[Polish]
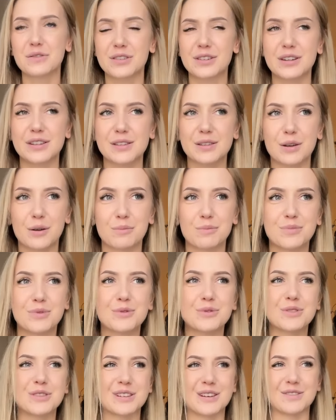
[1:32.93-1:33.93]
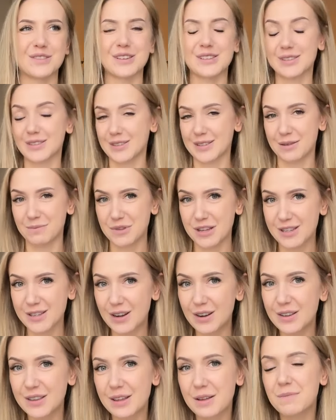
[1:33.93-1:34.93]
wszystko puszcza, wszystko ze mnie
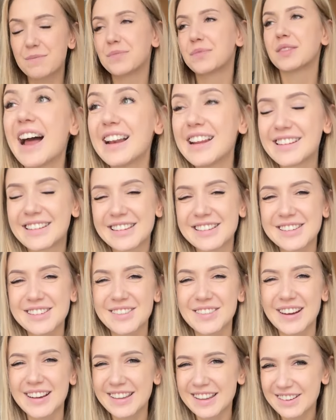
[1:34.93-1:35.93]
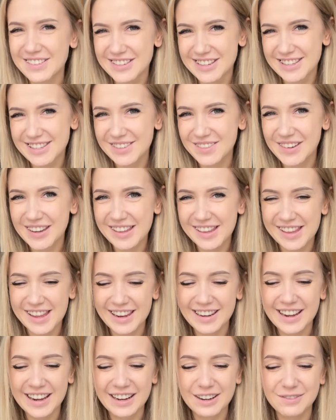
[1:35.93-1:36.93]
schodzi. Ale też stwierdziłam, że sobie
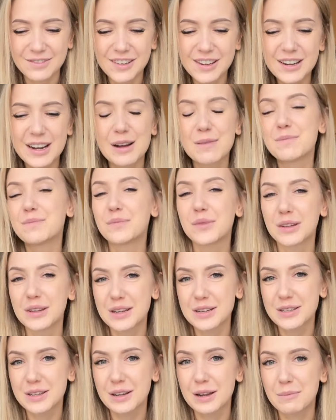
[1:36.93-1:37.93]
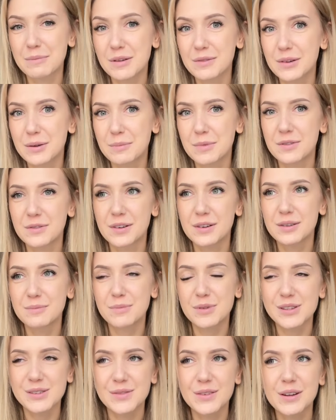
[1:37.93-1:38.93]
dzisiaj nagram vloga, bo też to na pewno po
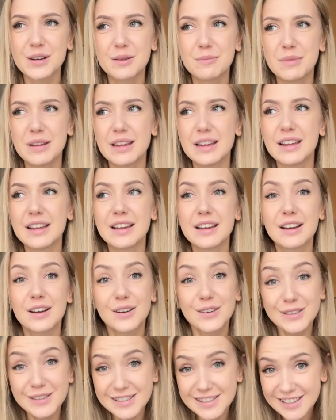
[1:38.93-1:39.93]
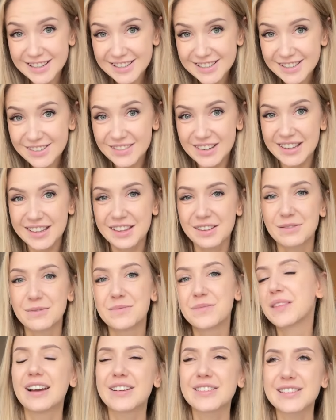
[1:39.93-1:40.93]
pozwoli mi odstresować
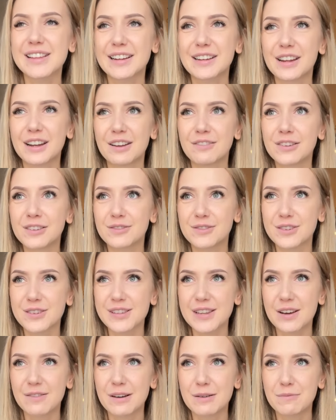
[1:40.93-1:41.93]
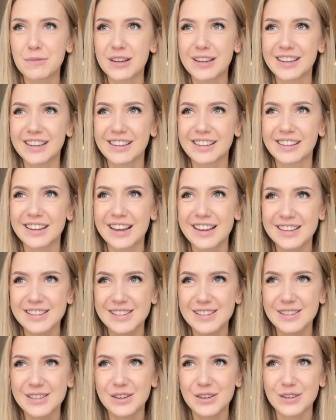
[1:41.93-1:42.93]
się. Ostatnio nawet wrzucałam y, na
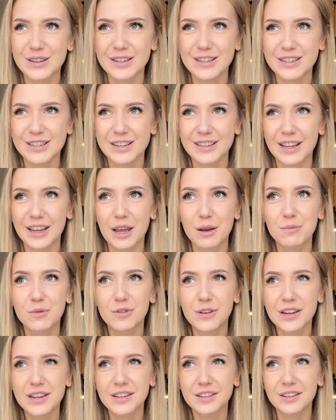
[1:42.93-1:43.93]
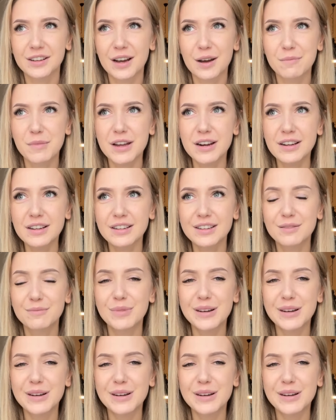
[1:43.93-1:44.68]
story, że takie mówienie do kamery